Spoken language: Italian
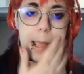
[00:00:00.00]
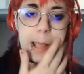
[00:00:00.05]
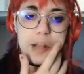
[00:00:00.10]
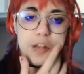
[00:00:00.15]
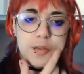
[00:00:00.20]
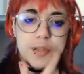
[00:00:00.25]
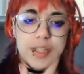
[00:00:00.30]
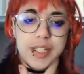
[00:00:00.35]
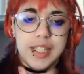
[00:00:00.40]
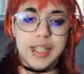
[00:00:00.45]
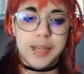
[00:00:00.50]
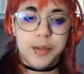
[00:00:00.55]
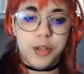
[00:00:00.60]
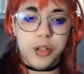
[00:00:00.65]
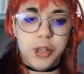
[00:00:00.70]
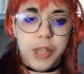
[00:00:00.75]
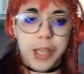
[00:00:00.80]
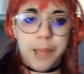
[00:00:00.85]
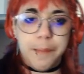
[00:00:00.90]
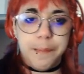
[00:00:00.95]
Ci pensiamo
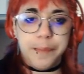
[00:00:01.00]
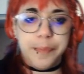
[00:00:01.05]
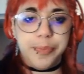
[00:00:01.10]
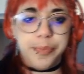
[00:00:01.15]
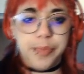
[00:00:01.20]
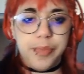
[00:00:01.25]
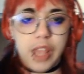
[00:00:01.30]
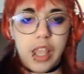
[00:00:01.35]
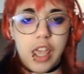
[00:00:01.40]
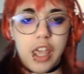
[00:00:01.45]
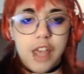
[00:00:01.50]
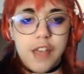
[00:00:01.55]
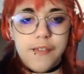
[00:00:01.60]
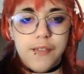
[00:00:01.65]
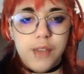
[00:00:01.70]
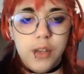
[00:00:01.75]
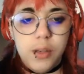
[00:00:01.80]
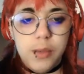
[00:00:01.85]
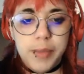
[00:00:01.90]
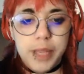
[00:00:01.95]
noi?
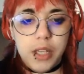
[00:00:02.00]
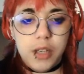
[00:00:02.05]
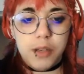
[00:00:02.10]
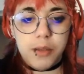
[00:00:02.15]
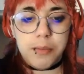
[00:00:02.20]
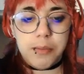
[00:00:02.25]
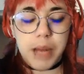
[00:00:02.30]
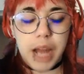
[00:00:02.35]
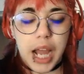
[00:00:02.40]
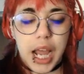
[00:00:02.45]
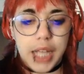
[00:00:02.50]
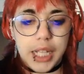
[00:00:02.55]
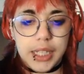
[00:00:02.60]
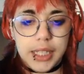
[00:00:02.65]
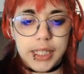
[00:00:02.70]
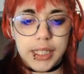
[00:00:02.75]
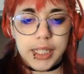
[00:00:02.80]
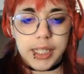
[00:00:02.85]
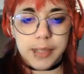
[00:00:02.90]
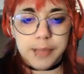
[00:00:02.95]
Volumi
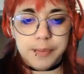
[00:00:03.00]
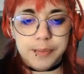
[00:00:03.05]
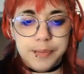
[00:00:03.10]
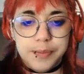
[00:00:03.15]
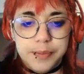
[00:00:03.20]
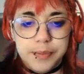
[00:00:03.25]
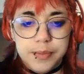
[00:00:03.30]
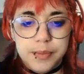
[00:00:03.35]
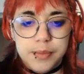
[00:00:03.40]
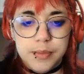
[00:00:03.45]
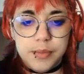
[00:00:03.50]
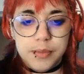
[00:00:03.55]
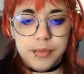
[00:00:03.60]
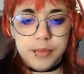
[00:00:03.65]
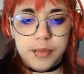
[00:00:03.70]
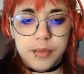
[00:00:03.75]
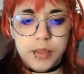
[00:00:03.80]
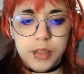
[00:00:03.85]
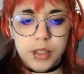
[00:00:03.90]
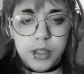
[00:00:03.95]
ingombranti.
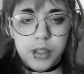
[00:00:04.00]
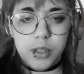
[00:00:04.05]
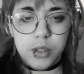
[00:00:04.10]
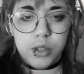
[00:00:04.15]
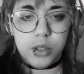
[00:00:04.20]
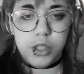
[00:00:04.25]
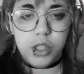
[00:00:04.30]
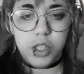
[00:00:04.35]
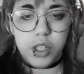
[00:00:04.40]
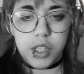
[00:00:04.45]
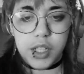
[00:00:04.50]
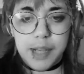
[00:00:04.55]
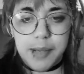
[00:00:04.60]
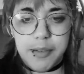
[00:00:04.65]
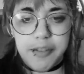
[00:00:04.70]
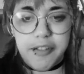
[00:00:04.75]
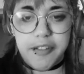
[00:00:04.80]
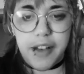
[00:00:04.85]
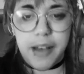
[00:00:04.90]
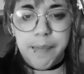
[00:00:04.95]
Oddio, che
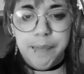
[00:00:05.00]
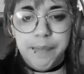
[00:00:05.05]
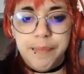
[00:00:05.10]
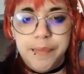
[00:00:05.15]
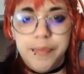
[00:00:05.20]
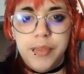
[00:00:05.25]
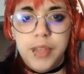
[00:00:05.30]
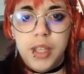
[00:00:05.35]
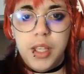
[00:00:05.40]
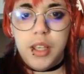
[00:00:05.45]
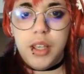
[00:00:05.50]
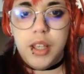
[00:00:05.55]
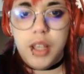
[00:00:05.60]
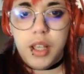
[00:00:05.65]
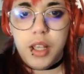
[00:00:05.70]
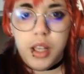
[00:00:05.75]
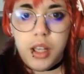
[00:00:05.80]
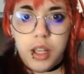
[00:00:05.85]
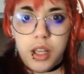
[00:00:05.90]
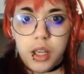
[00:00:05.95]
devo fare?
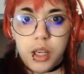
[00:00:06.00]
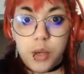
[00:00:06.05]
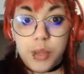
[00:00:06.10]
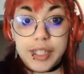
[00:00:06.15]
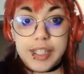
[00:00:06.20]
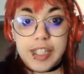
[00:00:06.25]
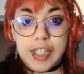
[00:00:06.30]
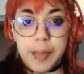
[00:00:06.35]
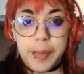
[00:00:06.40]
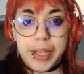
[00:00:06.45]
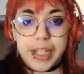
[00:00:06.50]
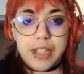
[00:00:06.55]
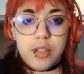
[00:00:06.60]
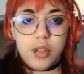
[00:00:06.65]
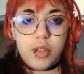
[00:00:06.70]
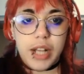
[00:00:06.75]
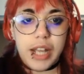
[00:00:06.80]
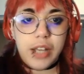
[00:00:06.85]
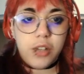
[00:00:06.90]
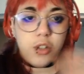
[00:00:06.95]
Questa
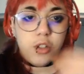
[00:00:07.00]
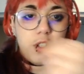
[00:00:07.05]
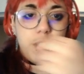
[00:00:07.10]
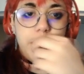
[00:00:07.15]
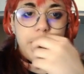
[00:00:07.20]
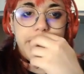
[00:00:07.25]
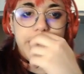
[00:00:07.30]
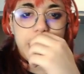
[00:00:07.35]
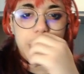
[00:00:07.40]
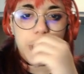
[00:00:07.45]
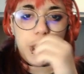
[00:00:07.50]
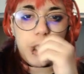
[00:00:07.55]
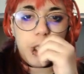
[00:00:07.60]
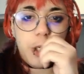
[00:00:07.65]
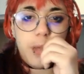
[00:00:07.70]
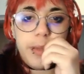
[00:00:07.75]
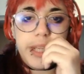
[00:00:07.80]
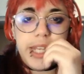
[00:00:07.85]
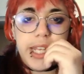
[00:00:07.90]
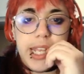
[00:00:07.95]
mensola è colma di
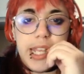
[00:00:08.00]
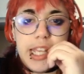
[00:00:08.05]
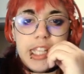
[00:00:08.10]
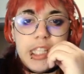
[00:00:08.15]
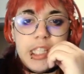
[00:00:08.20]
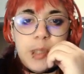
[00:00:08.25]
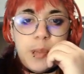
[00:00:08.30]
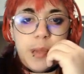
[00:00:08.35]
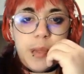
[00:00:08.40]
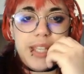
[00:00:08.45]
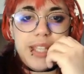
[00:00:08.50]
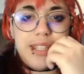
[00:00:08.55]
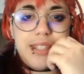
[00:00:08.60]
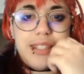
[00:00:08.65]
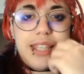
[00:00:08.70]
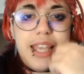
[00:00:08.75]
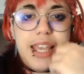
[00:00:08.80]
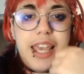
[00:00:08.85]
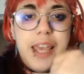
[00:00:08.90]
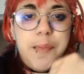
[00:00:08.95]
enciclopedie
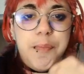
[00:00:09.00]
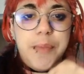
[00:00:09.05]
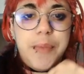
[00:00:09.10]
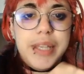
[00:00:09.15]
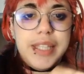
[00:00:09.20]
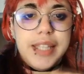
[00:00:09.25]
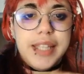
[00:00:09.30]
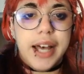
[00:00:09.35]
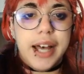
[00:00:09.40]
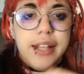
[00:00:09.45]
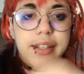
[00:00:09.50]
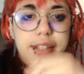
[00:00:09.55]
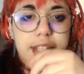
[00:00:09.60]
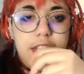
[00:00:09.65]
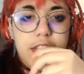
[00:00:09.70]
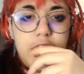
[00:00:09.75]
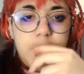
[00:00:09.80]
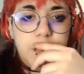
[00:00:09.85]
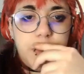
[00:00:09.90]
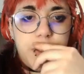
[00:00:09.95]
spesse e
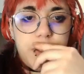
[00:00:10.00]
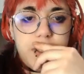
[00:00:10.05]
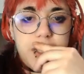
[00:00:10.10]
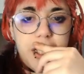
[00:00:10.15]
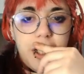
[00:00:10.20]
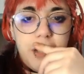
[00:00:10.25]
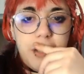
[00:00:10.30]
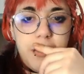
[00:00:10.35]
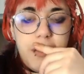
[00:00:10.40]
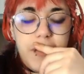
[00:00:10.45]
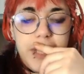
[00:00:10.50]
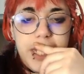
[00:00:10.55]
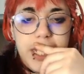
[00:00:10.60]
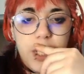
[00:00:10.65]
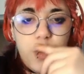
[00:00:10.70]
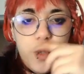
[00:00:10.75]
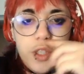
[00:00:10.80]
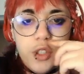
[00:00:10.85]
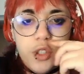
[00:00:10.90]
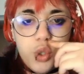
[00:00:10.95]
pesanti, disposte come
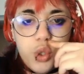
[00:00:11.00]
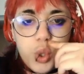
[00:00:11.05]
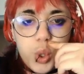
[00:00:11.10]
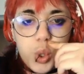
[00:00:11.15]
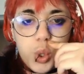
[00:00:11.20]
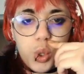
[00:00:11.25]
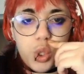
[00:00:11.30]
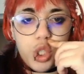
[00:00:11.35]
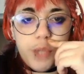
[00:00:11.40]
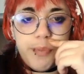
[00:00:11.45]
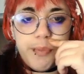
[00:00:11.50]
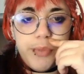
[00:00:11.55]
vedi qui sotto.